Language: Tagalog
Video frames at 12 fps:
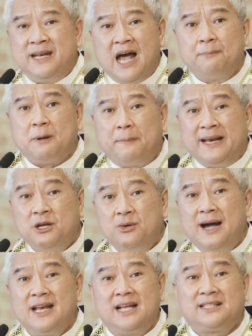
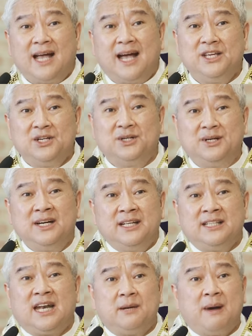Pinapapaniwala
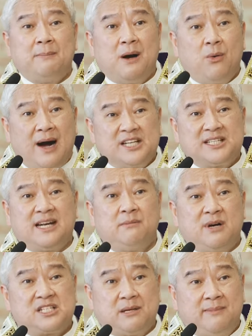tayo na nababawasan
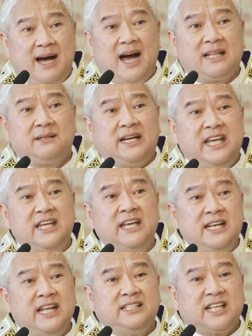ang masama at
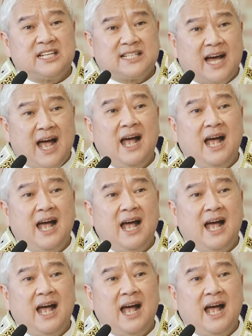nagiging ligtas